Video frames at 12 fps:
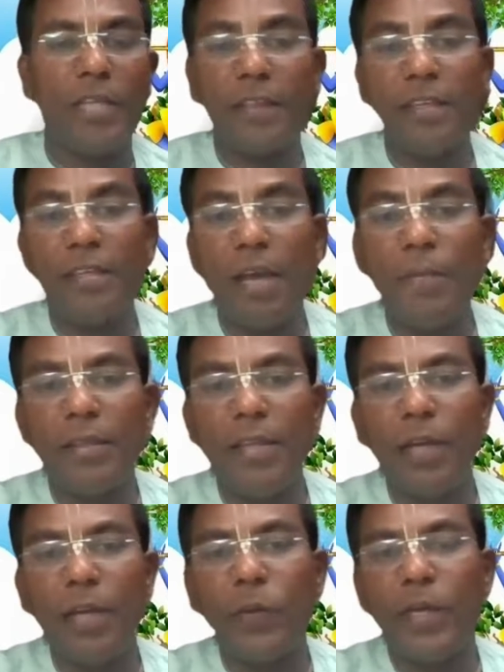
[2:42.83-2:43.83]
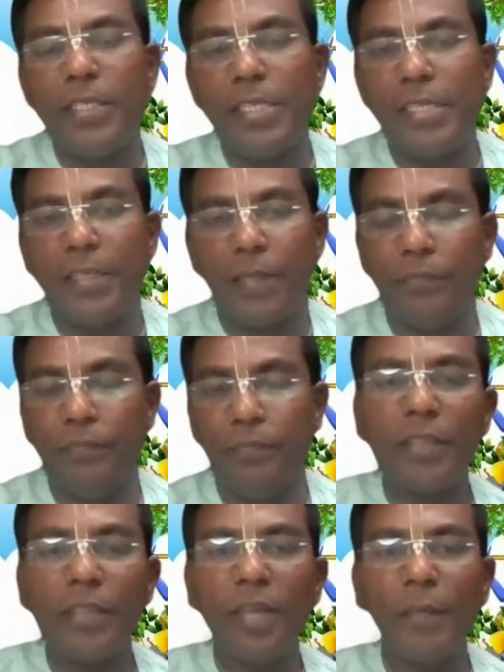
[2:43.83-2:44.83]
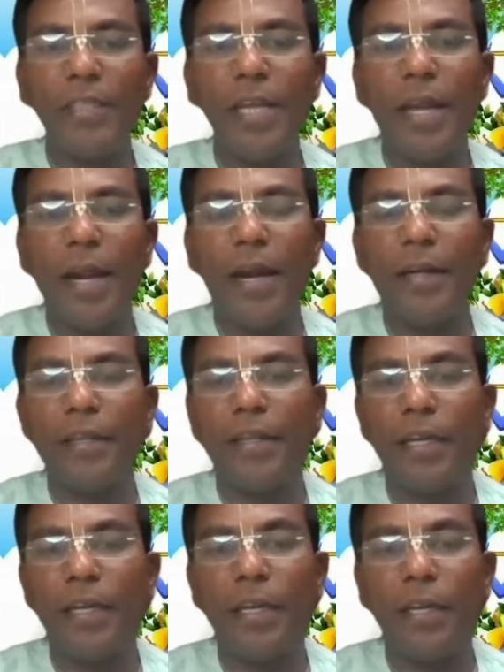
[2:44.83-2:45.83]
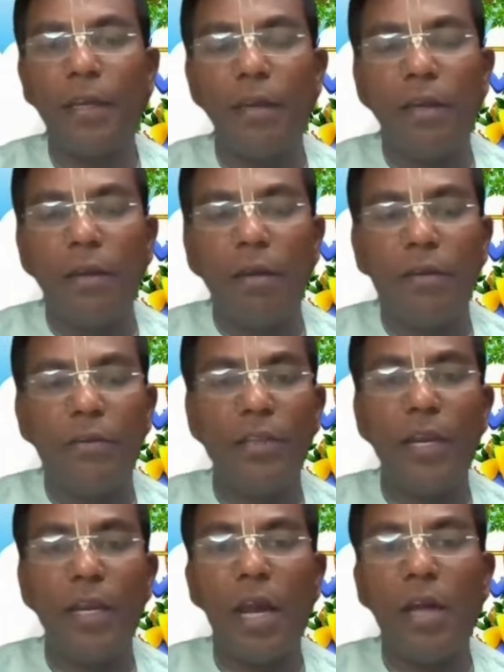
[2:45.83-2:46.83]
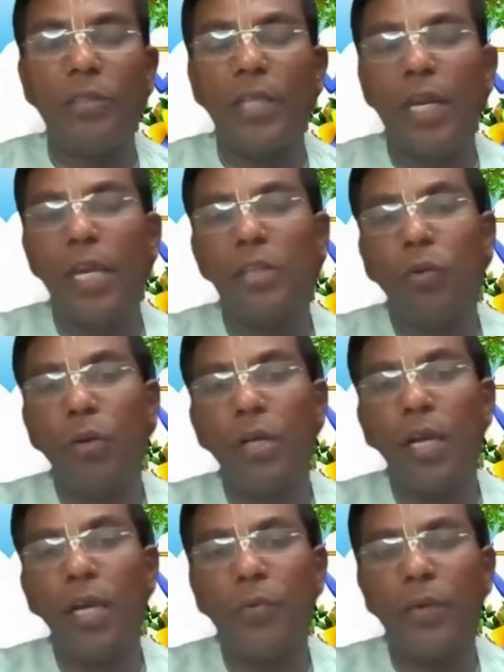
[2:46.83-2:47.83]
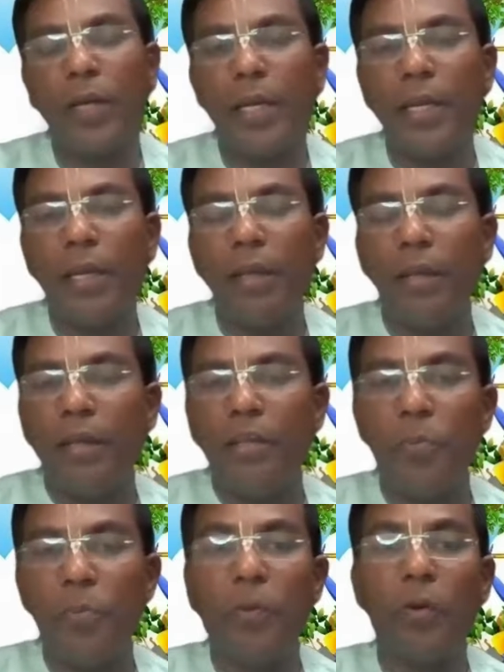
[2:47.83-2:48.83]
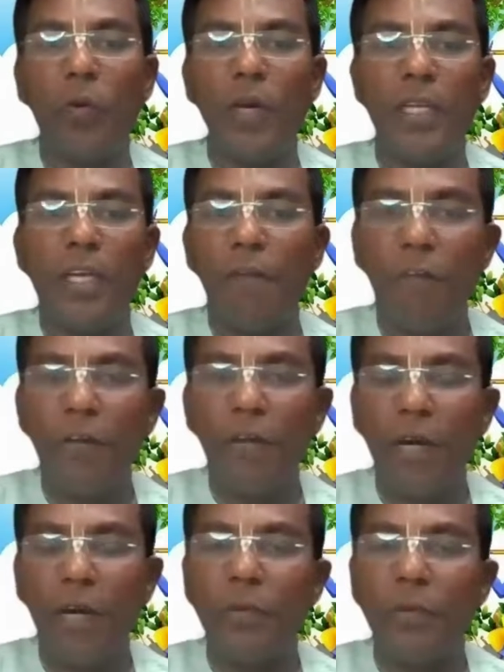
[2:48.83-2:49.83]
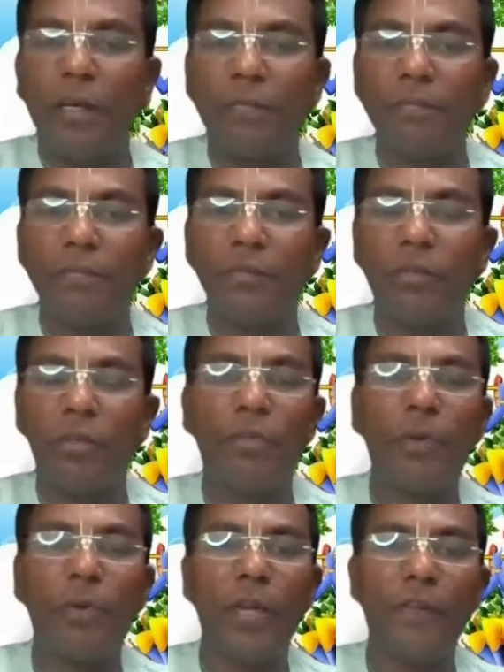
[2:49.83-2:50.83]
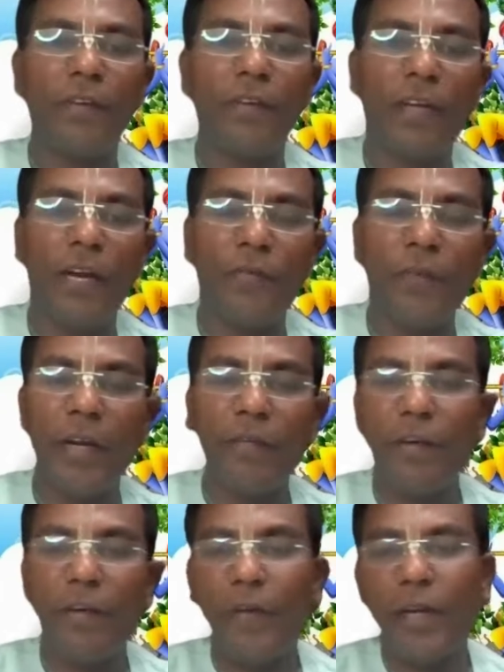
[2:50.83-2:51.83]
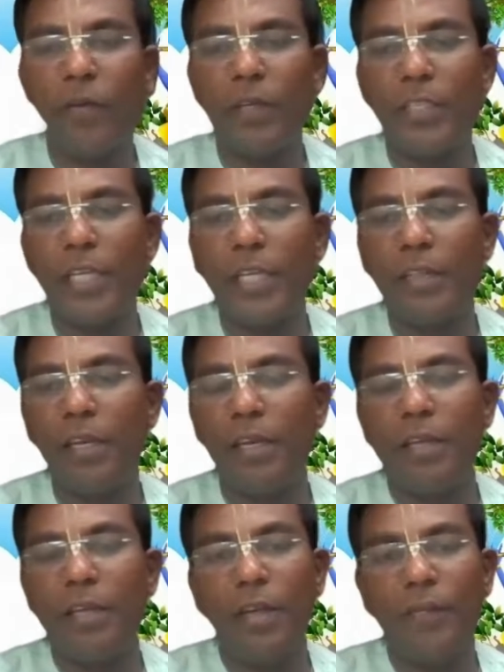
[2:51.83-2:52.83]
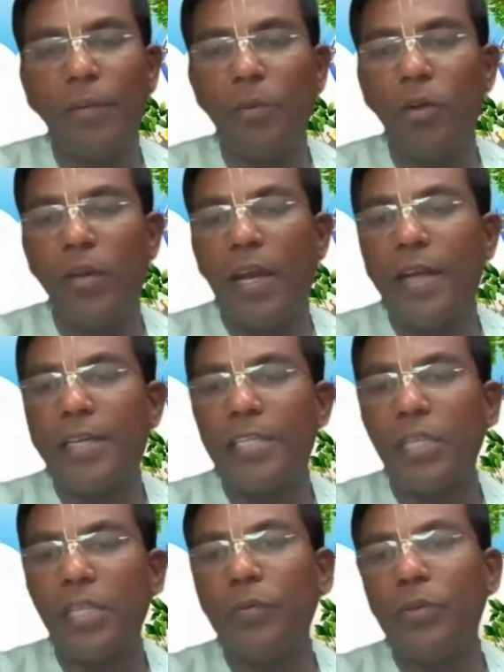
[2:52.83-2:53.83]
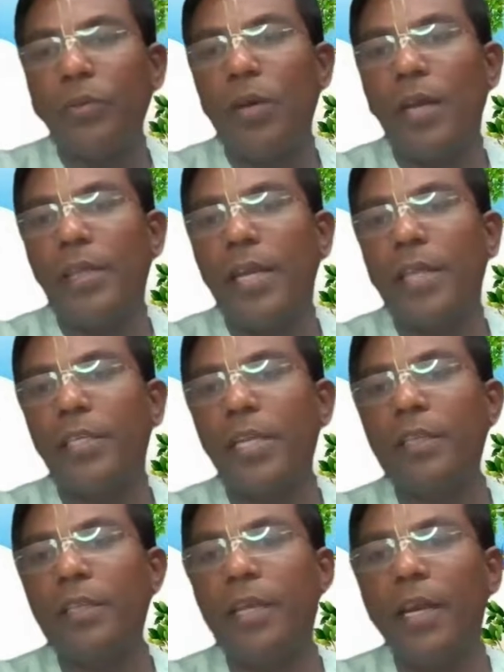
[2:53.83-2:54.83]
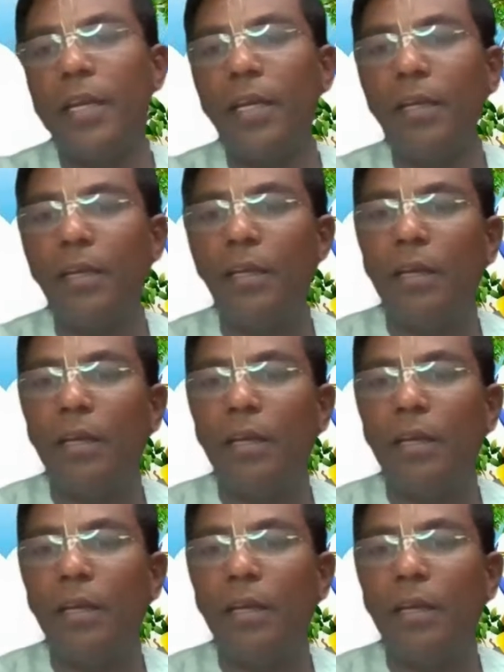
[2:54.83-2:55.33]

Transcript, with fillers: శక్తి సామర్థ్యాలు కూడా ఇచ్చేశారు శక్తి సామర్థ్యాలు ఎలా అంటే తనకి ఇంద్రియాలు చాలా దృఢంగా ఉంటాయి ఎప్పుడూ కూడా యవ్వనుడుగా ఉంటారు సో ఎప్పుడు యవ్వనుడుగా ఉండేటువంటి వాడి యొక్క శక్తి యవనంలో ఎలాంటి శక్తి ఉంటుందో అదే శక్తిని ఆయన